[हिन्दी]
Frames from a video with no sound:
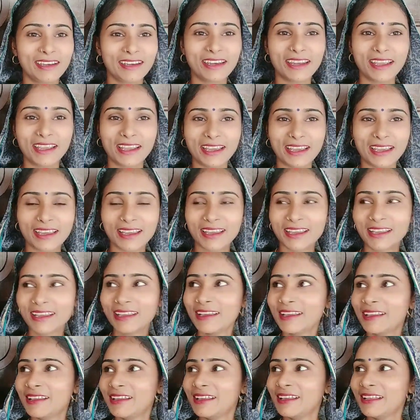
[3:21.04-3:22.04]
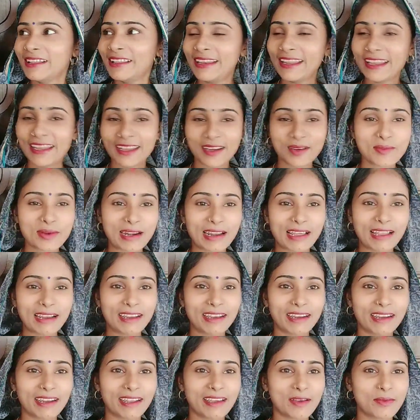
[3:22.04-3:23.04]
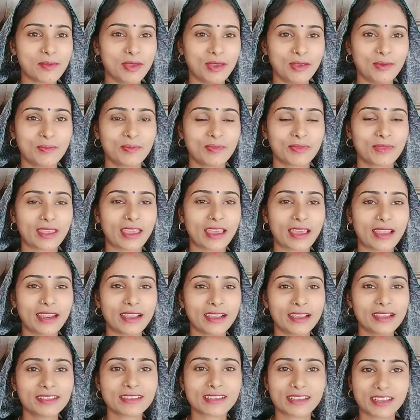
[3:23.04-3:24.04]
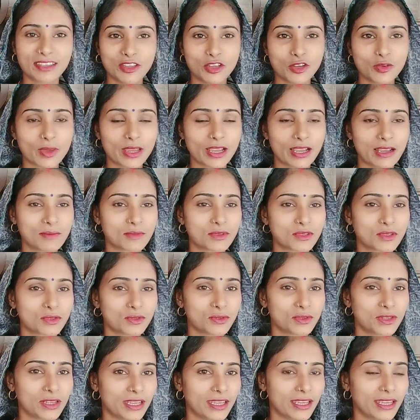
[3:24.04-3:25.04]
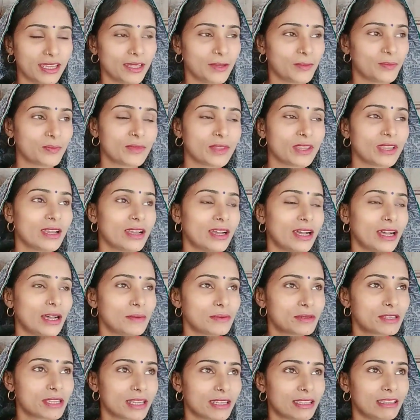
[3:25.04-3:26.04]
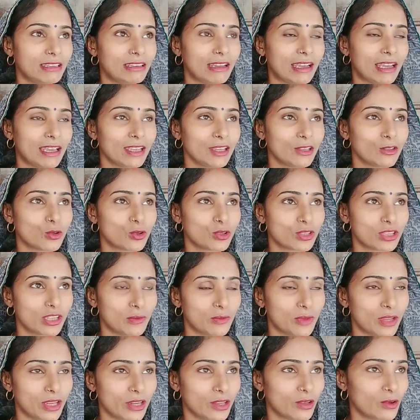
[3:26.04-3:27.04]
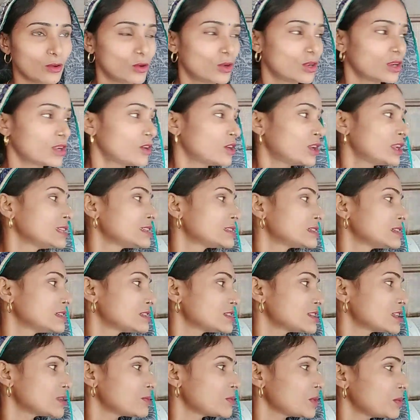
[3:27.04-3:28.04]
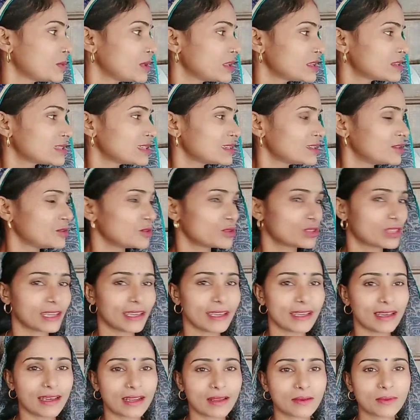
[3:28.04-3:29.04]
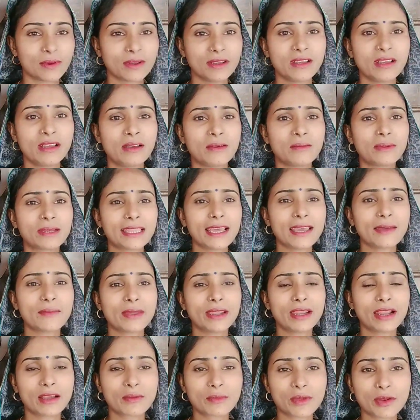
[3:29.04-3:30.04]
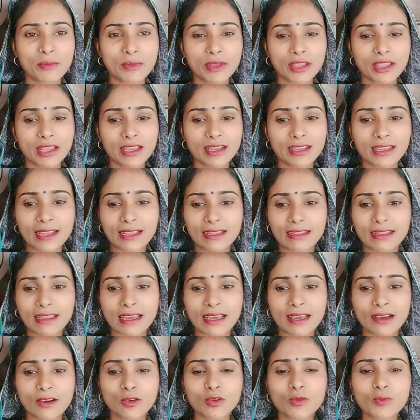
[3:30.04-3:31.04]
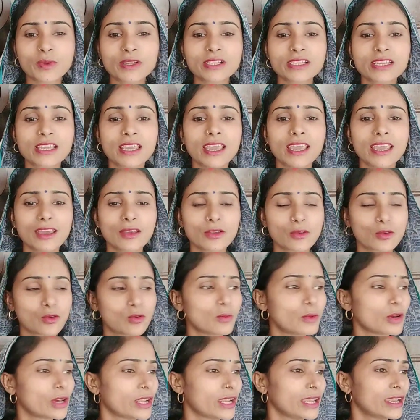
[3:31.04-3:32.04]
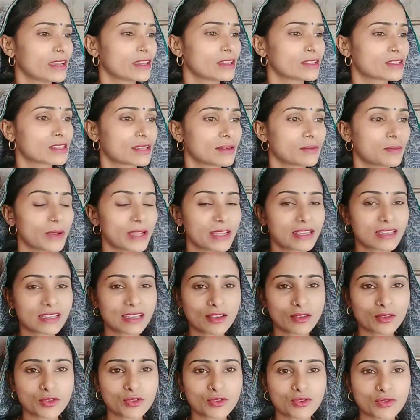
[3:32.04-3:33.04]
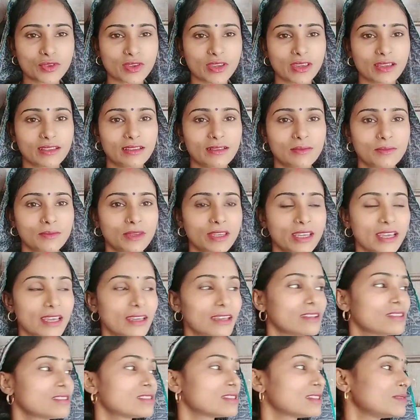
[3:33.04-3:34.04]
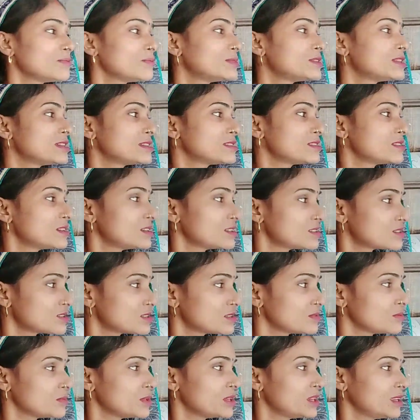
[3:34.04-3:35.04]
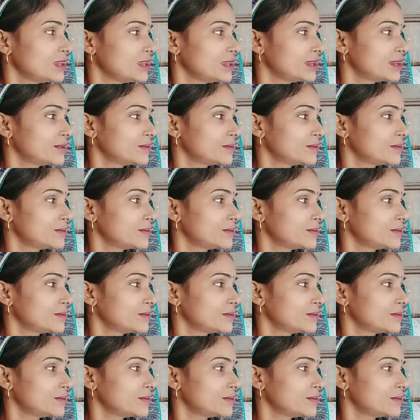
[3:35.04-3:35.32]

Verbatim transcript: ठीक है लेकिन बना नहीं रहे अभी कह रहे हैं कि सर्दियों में काम शुरू करेंगे अब सर्दियाँ आएंगे दो तीन महीने और और इस किचन में मेरे से नहीं होता यार अब पता है मेरे कमर में दर्द रहता है और ऊपर से एक रूम और एक किचन परेशान हो चुकी है एकदम ये किचन जैसी किचन भी नहीं है